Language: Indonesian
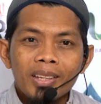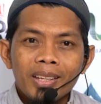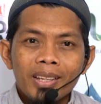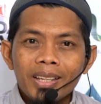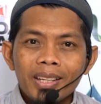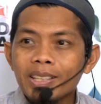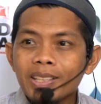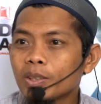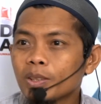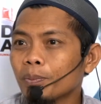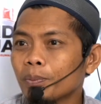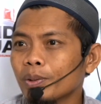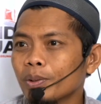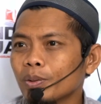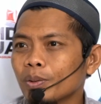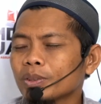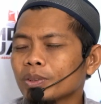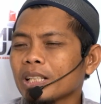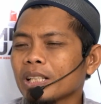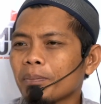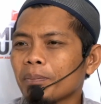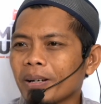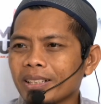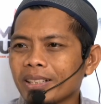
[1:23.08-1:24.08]
Itu pun
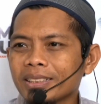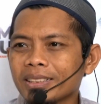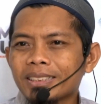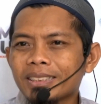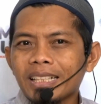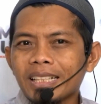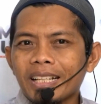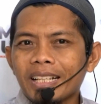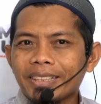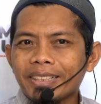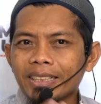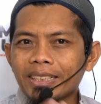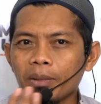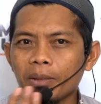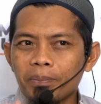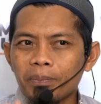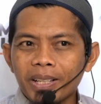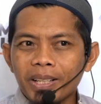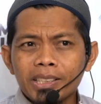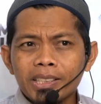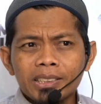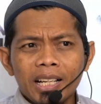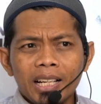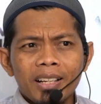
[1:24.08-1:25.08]
ucapannya setelah kita
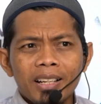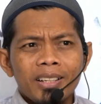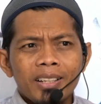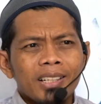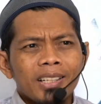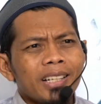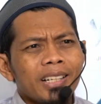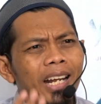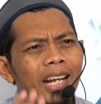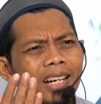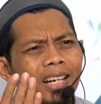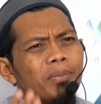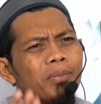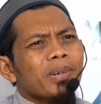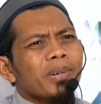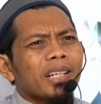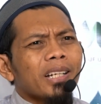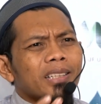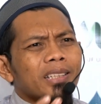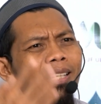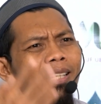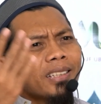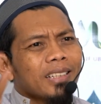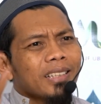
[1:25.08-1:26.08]
periksa, tidak ada yang
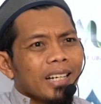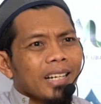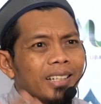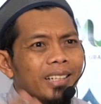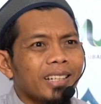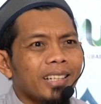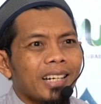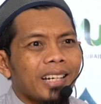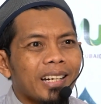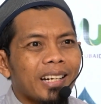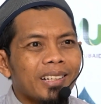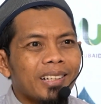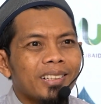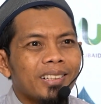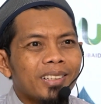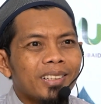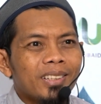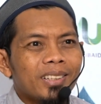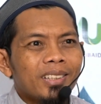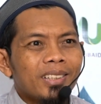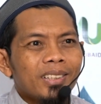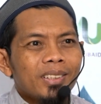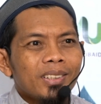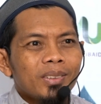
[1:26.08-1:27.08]
menyatakan tahlilan.
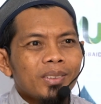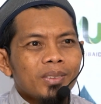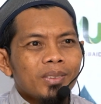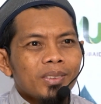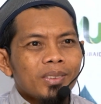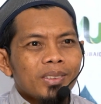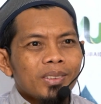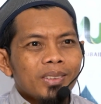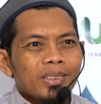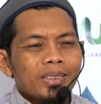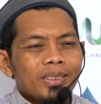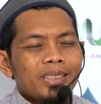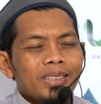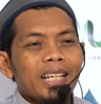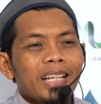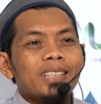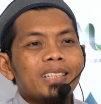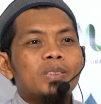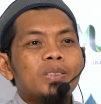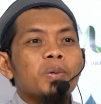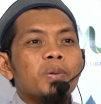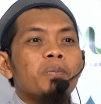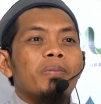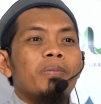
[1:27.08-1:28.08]
Dia
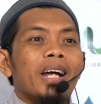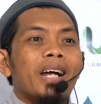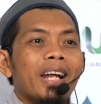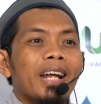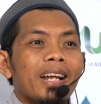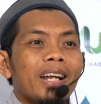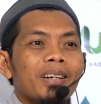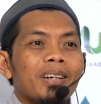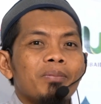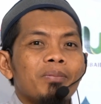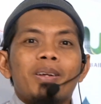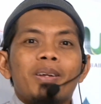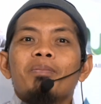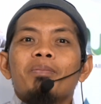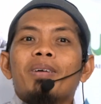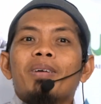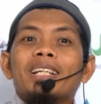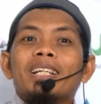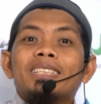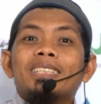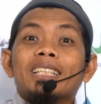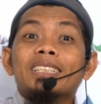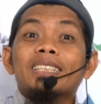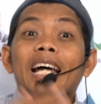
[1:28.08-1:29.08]
cuma
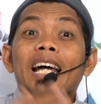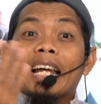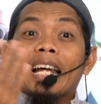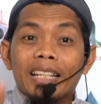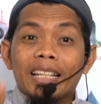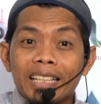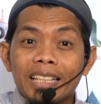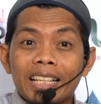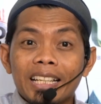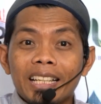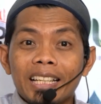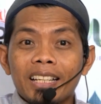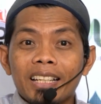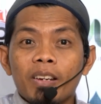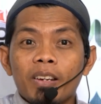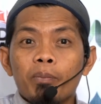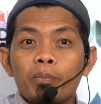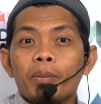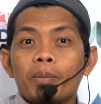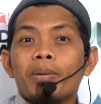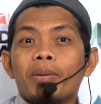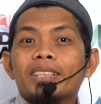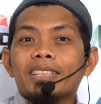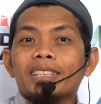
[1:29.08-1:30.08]
membaca tahlil,
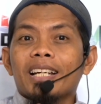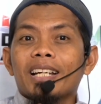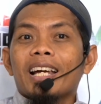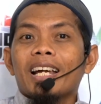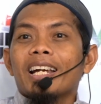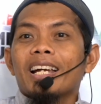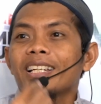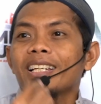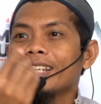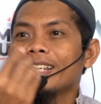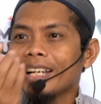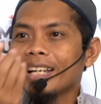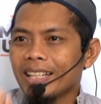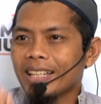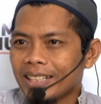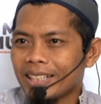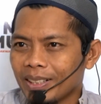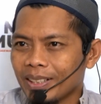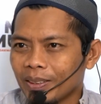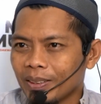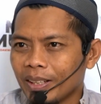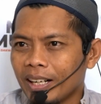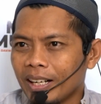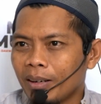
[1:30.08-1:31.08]
membaca la ilaha
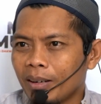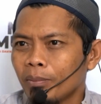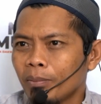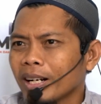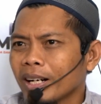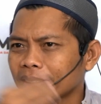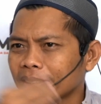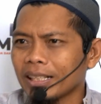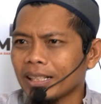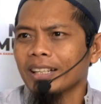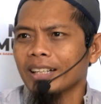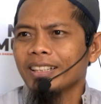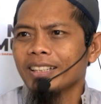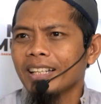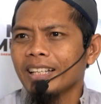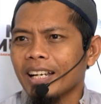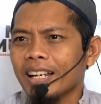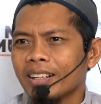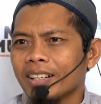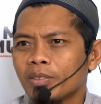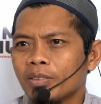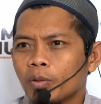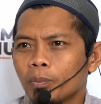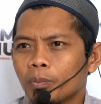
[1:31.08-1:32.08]
illallah, bukan
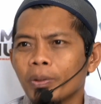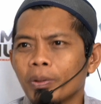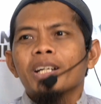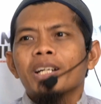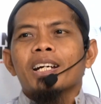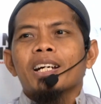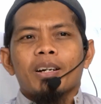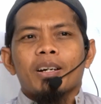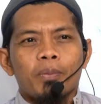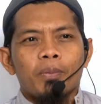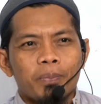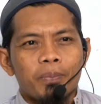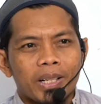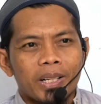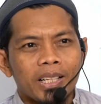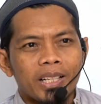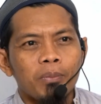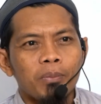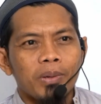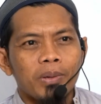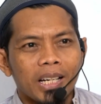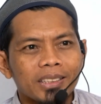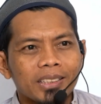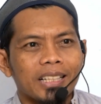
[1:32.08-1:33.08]
tahlilan. Mereka pergi
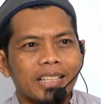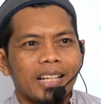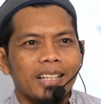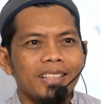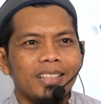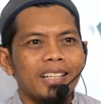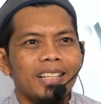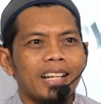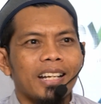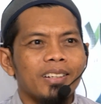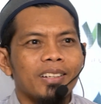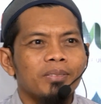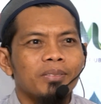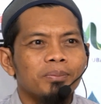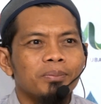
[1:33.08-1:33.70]
bilang tahlilan.